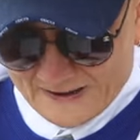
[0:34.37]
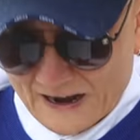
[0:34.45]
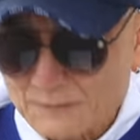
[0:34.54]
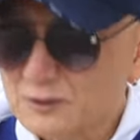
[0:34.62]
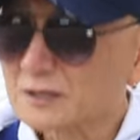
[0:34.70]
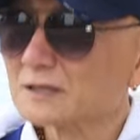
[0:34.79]

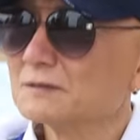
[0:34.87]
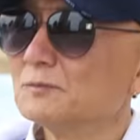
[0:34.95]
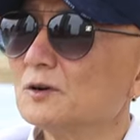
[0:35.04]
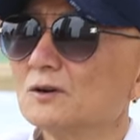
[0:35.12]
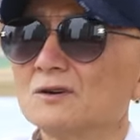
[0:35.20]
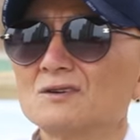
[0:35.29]
아무튼
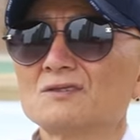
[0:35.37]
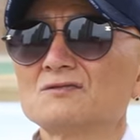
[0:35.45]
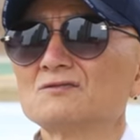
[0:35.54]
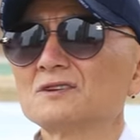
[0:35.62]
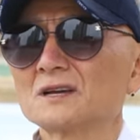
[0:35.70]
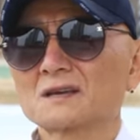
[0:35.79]
뭐
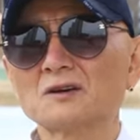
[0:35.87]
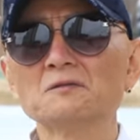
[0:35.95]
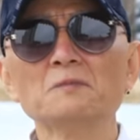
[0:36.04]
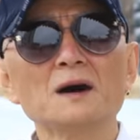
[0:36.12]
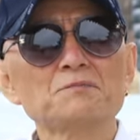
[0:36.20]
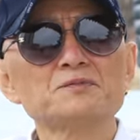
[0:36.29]
우리
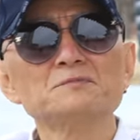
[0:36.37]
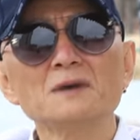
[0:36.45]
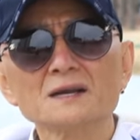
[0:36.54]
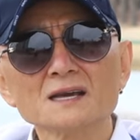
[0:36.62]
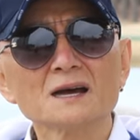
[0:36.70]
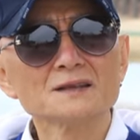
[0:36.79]

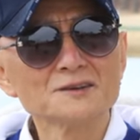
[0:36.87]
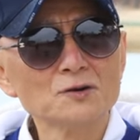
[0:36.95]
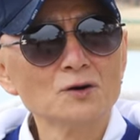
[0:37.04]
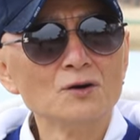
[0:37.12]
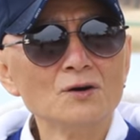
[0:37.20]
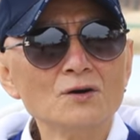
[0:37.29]
경마뿐만이
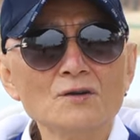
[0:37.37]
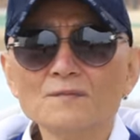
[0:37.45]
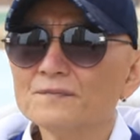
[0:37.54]
아니고